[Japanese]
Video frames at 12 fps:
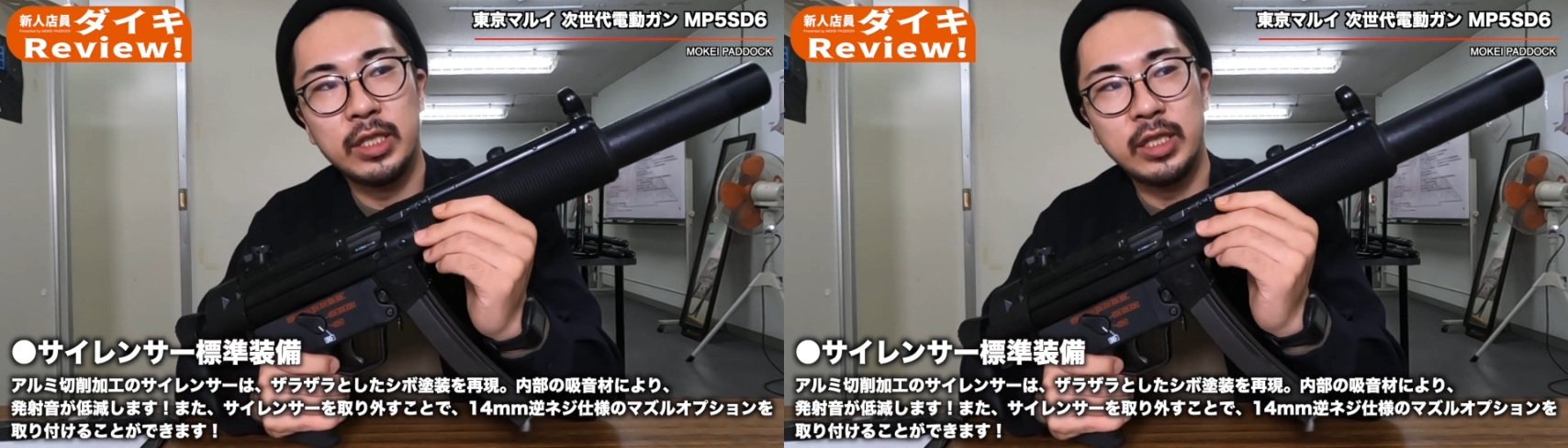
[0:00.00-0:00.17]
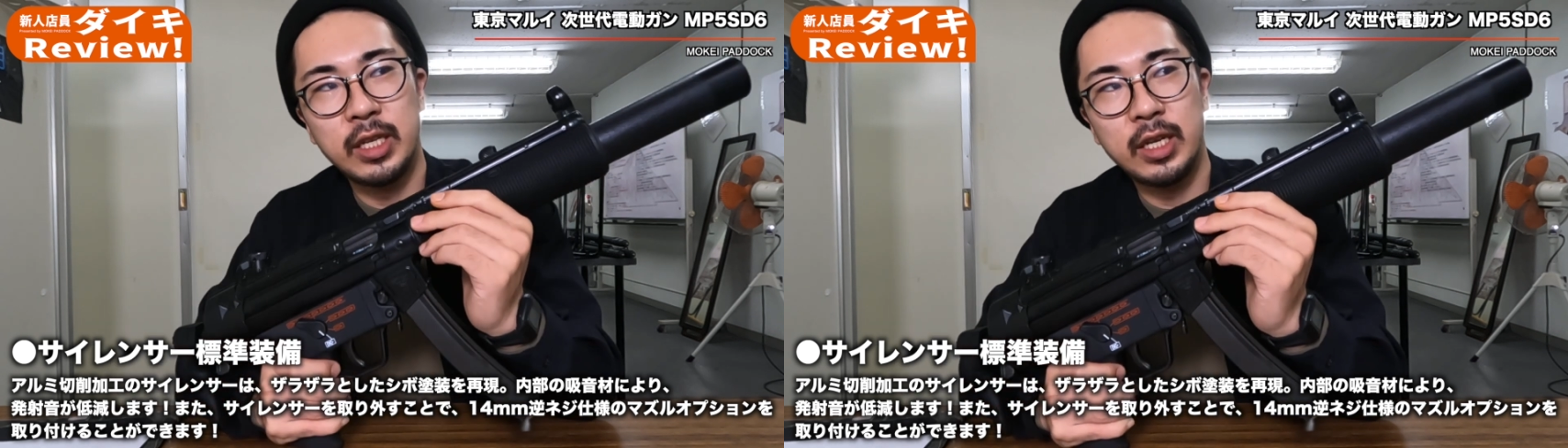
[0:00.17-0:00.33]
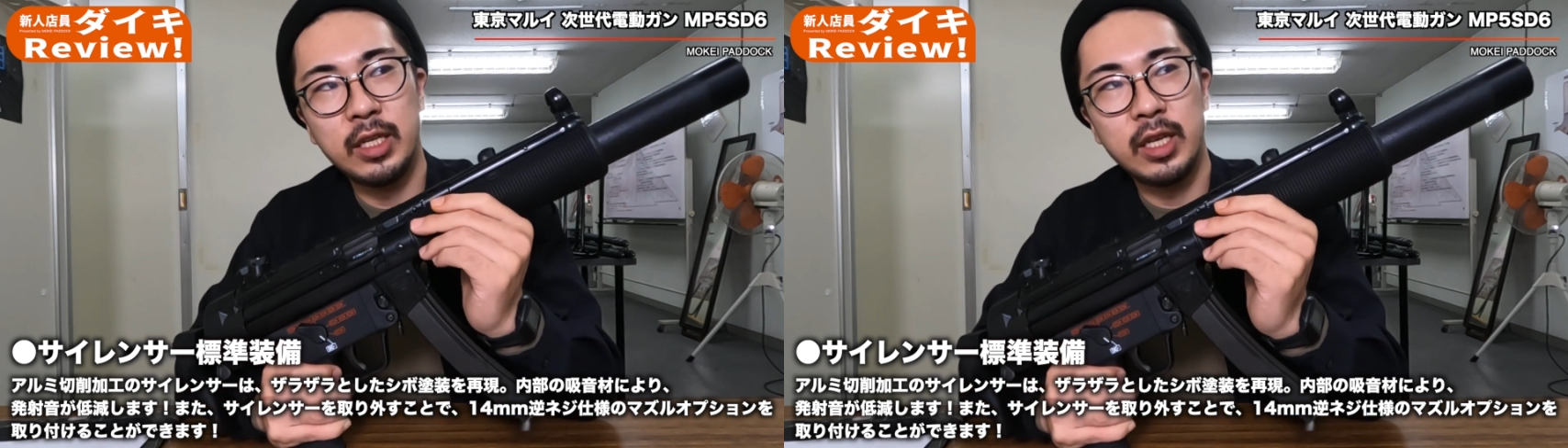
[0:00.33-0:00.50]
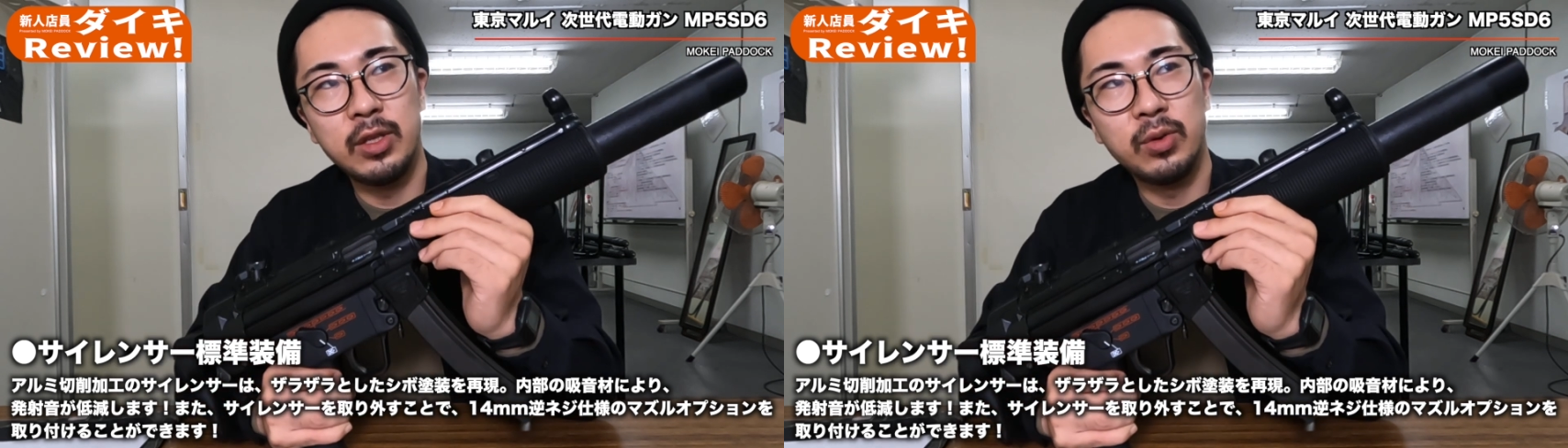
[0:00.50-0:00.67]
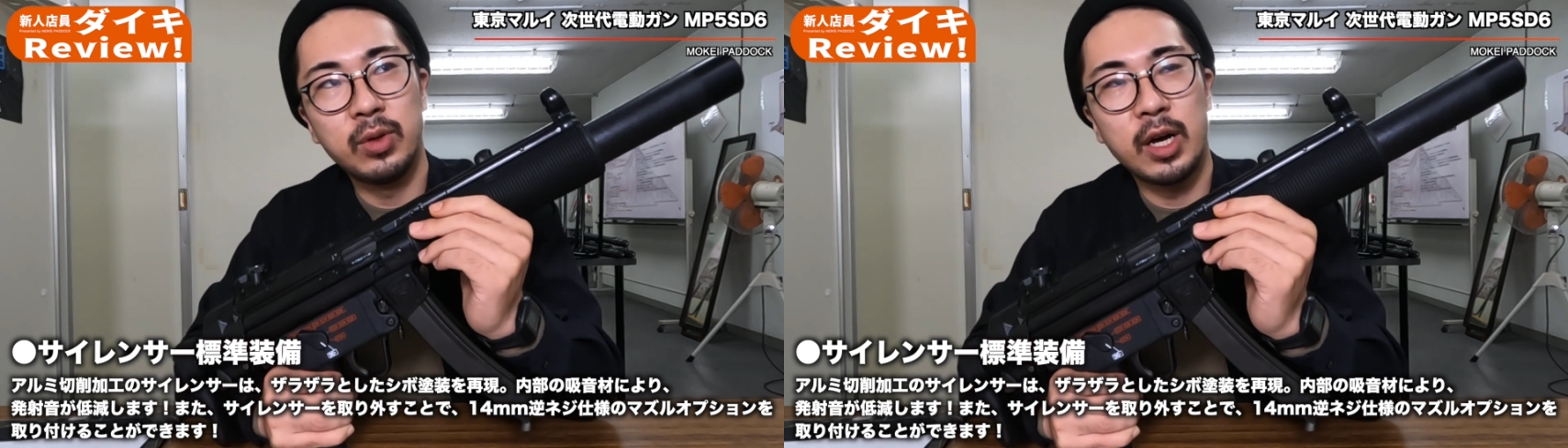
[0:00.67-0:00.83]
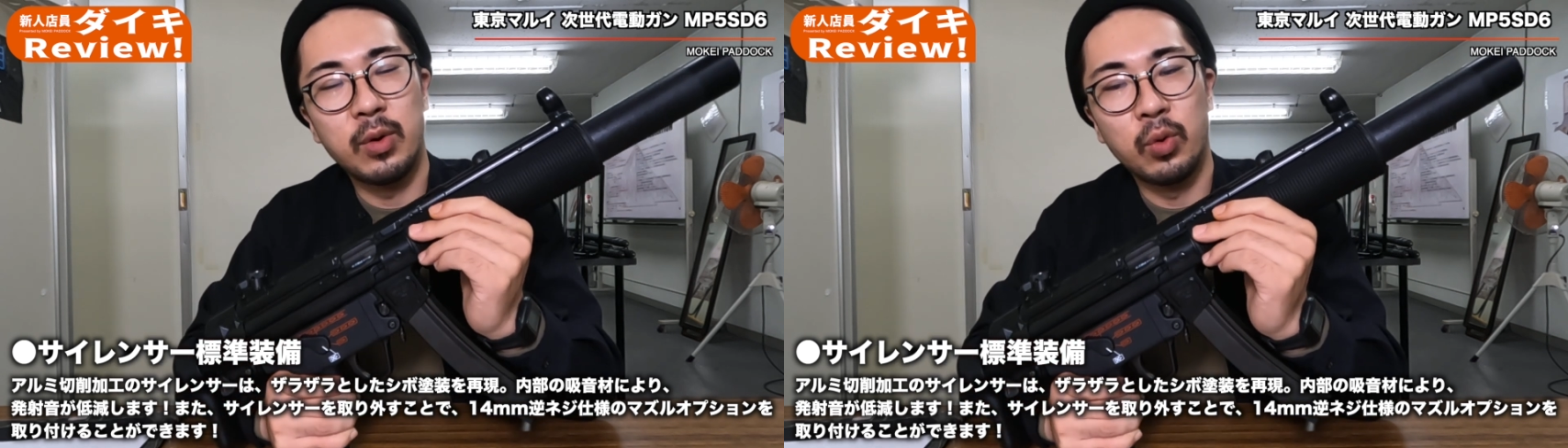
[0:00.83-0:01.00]
次世代電
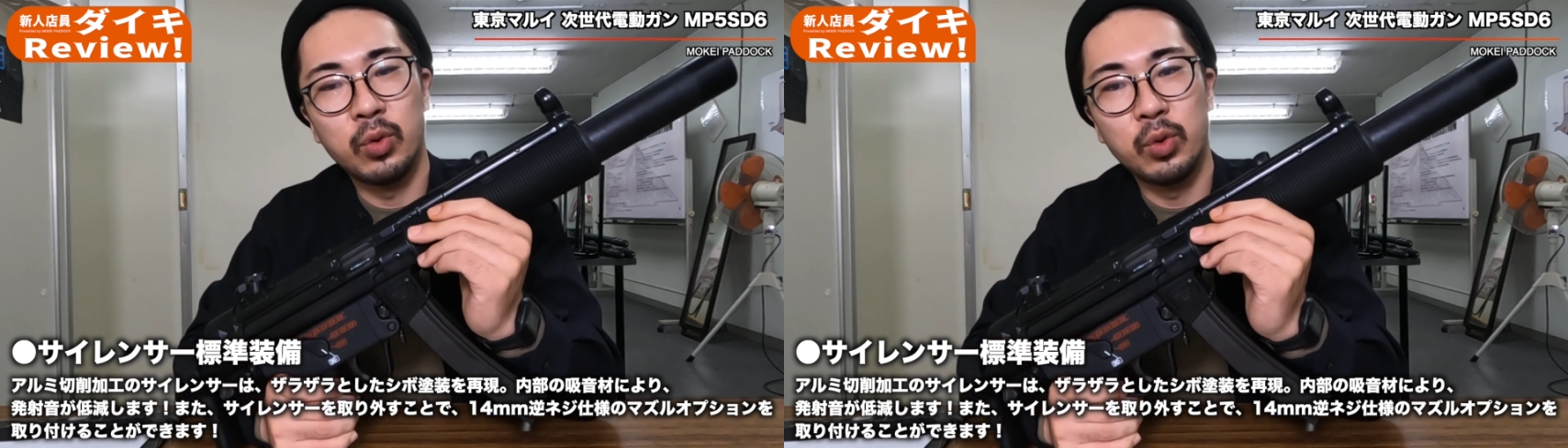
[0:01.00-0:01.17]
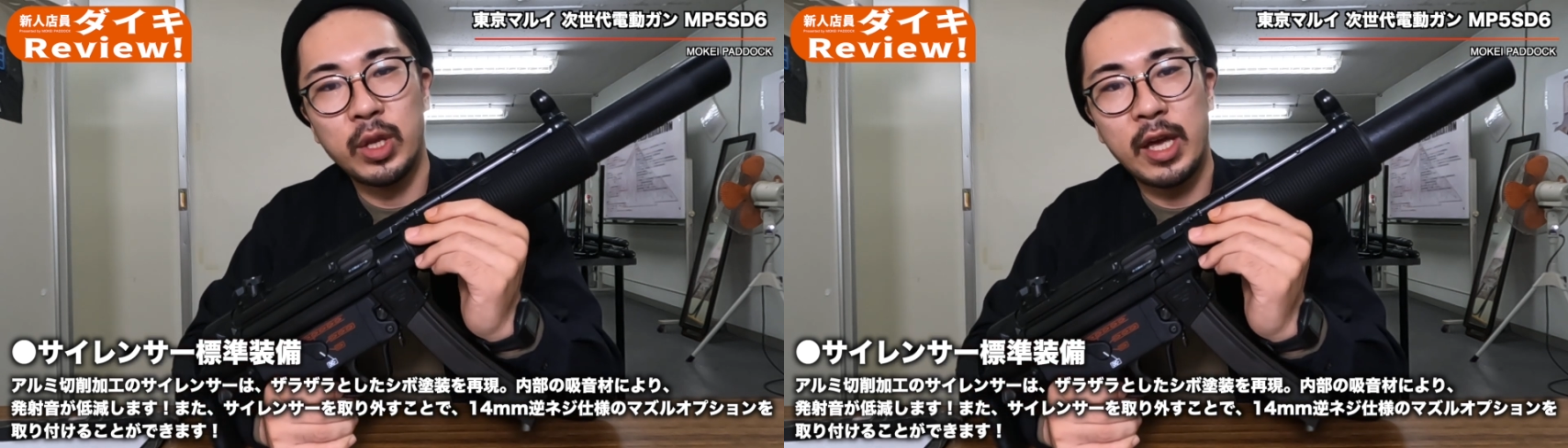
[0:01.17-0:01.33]
動ガン音